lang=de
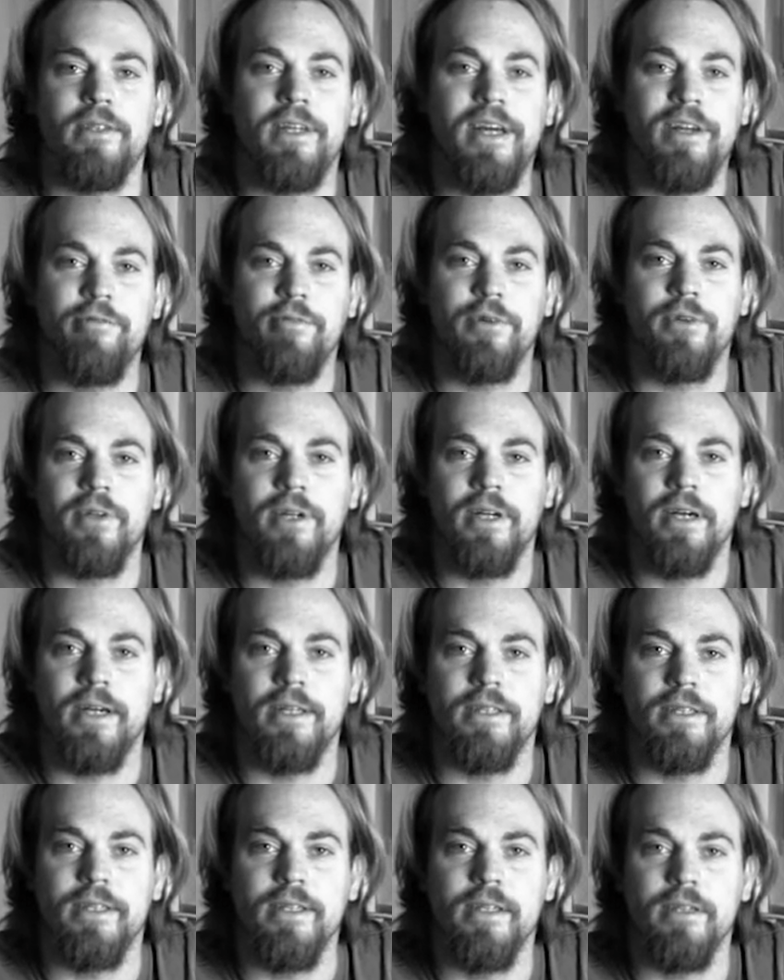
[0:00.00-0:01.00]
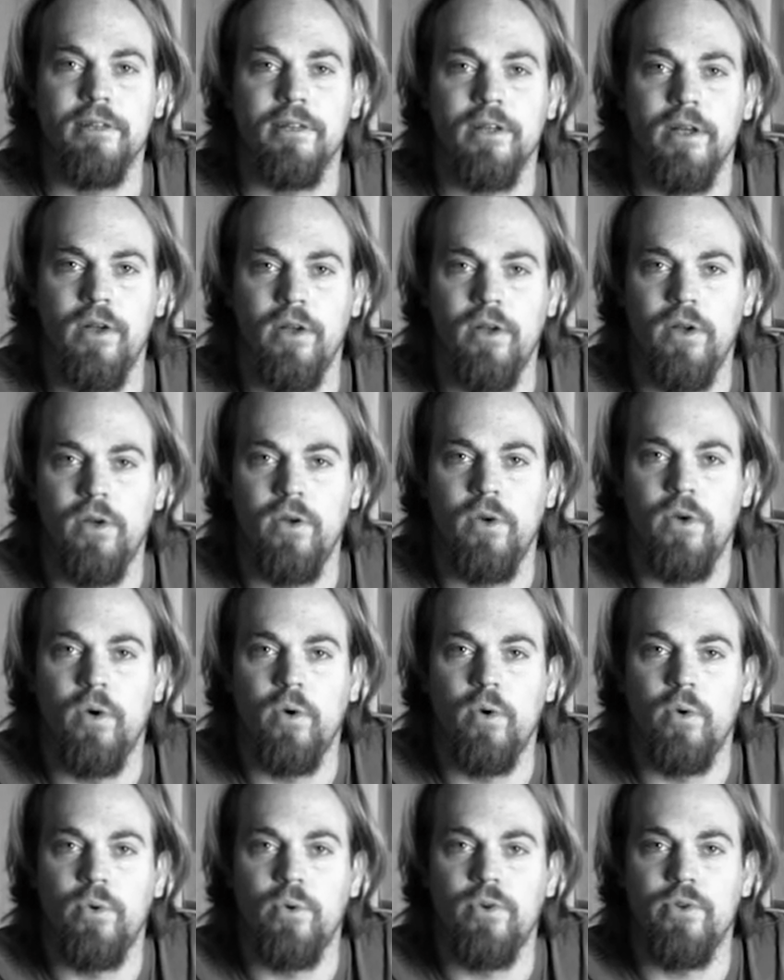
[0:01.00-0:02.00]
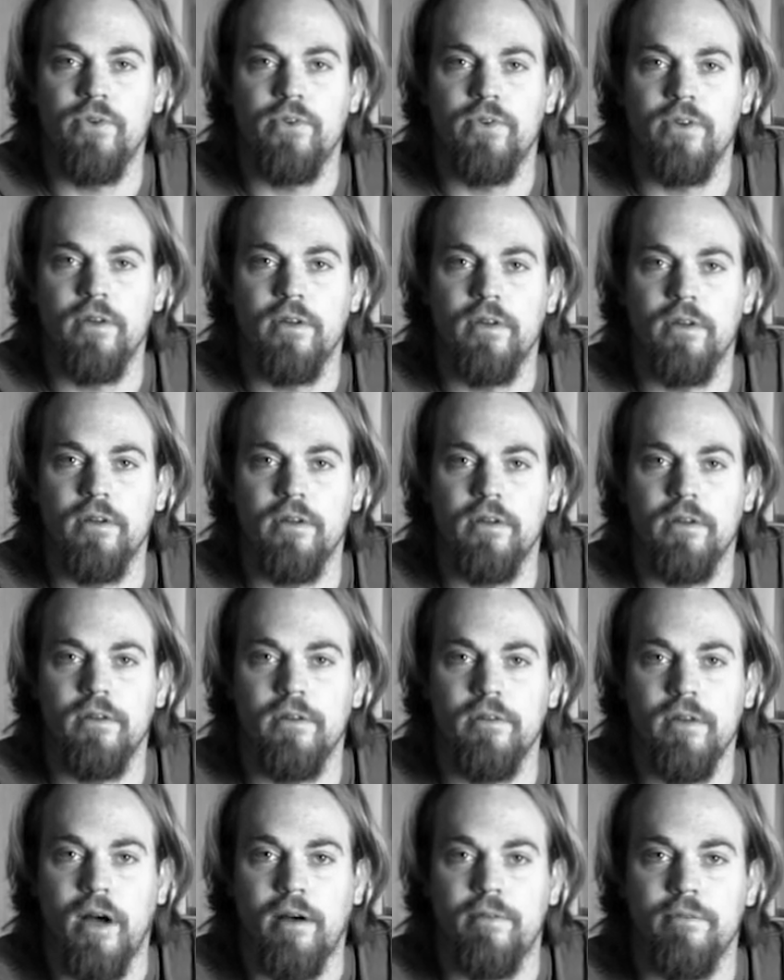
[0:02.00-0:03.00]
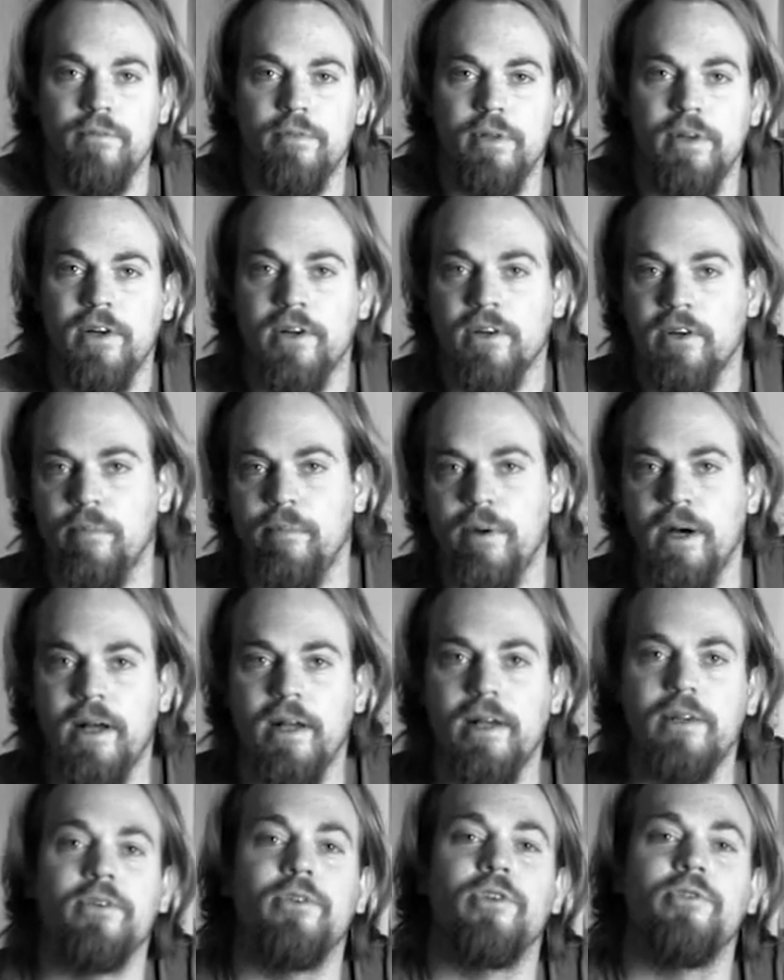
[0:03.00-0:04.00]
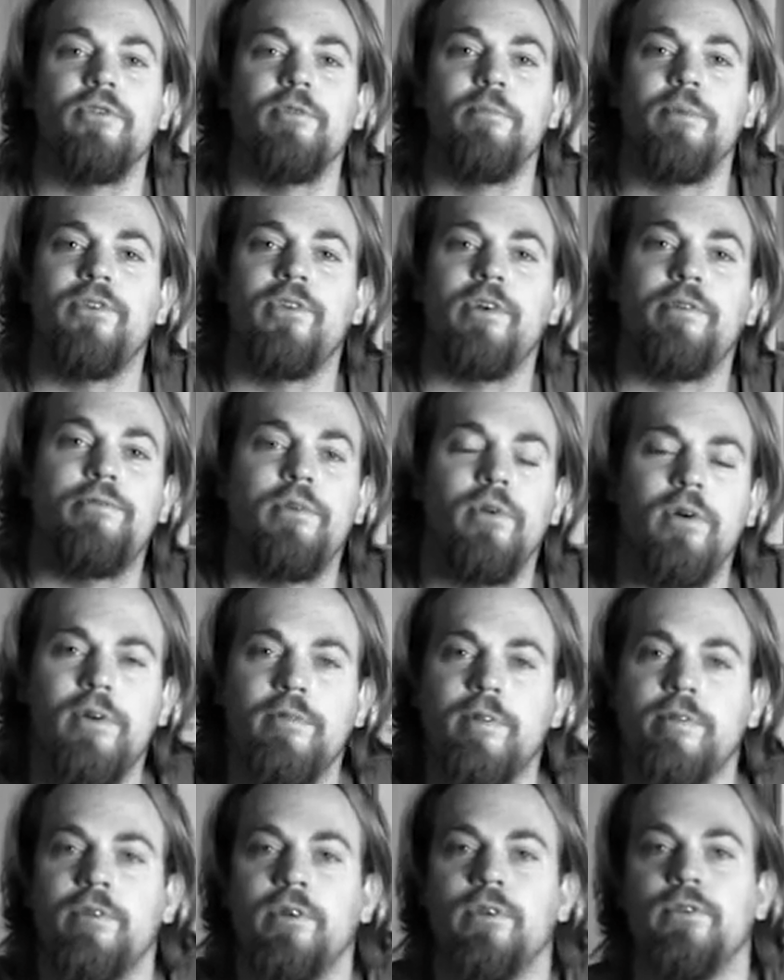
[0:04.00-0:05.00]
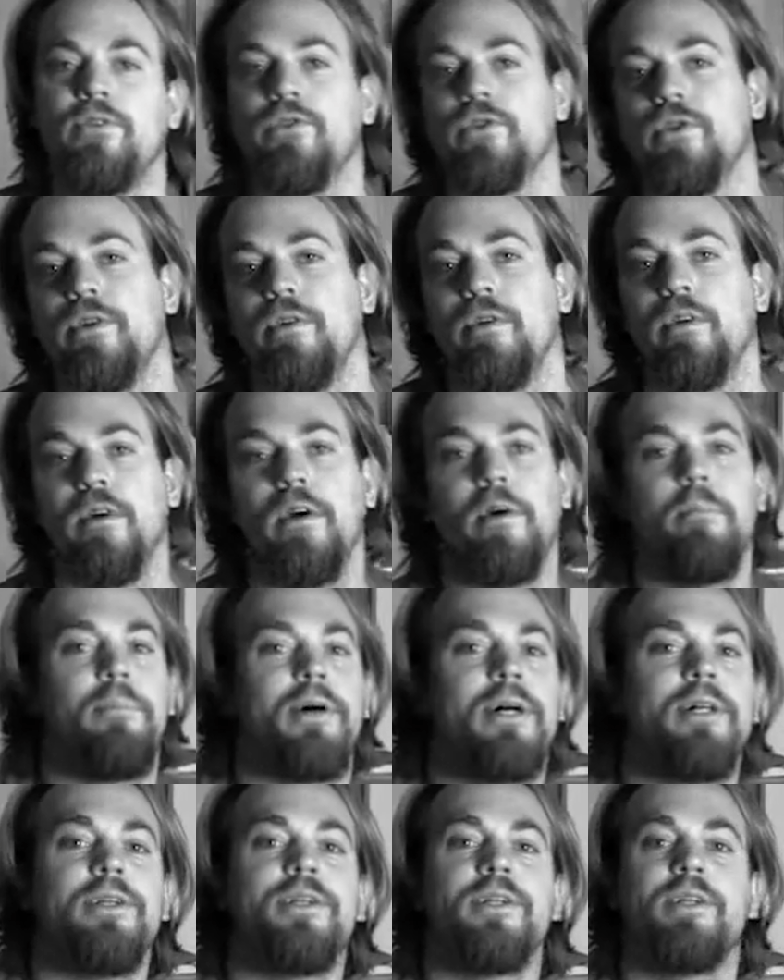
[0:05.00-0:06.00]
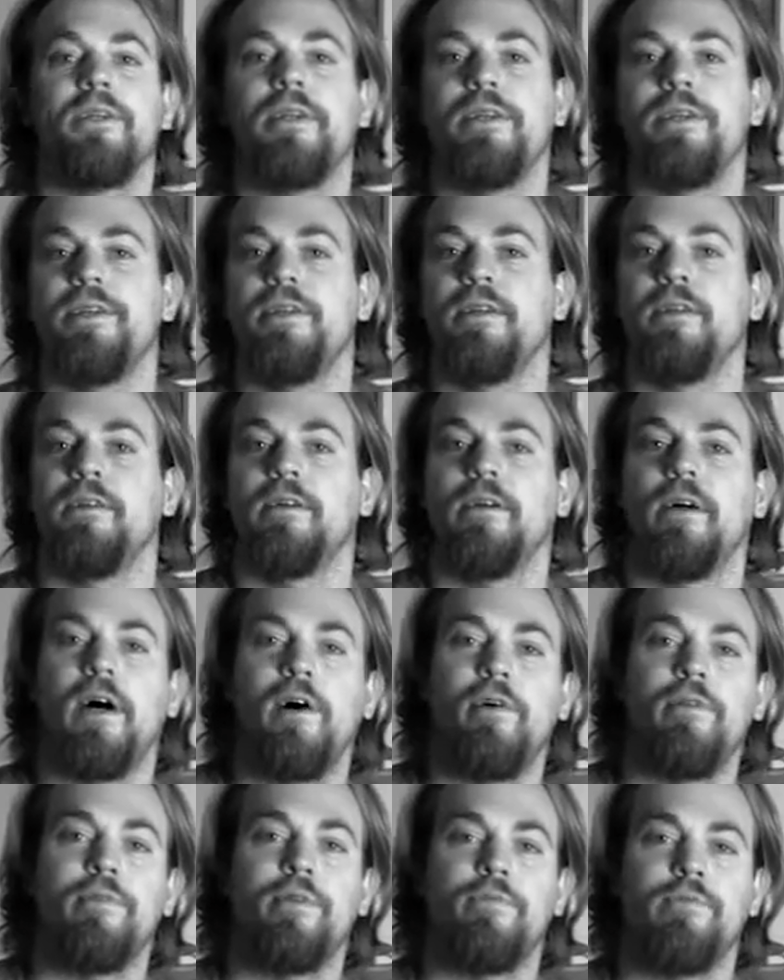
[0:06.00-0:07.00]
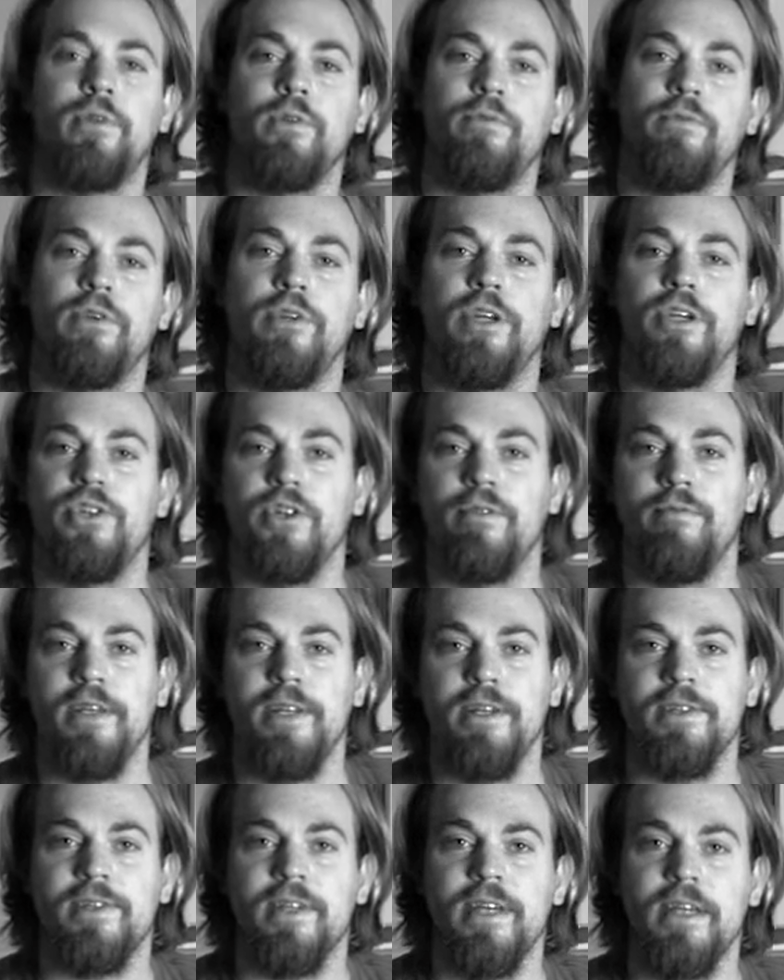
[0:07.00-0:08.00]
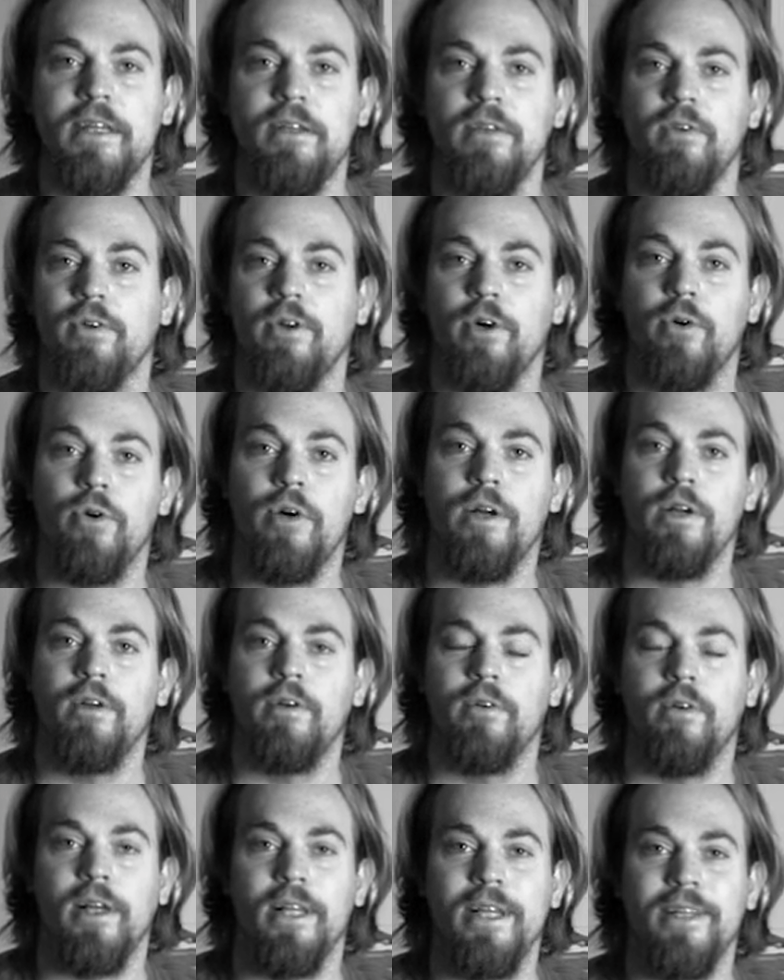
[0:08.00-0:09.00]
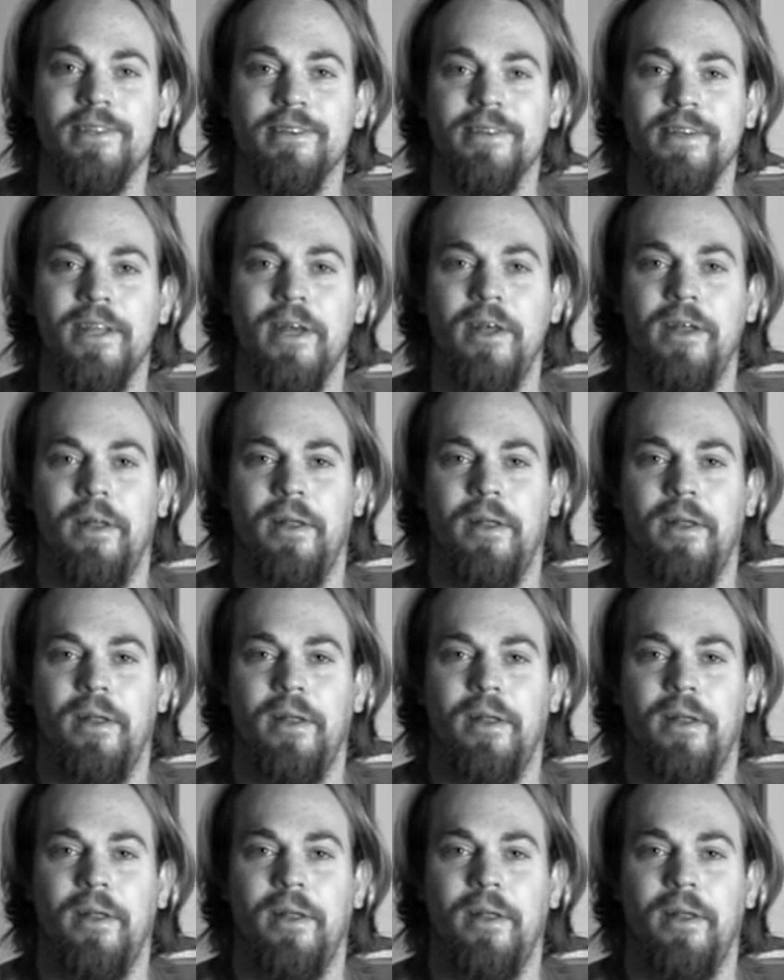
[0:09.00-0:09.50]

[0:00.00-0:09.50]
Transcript: Ich antworte garantiert. Und äh, ja, vielen Dank nochmal und es würde mich sehr freuen, wenn wir uns schon bald hier auf Photo for Nature wiedersehen oder hören oder lesen.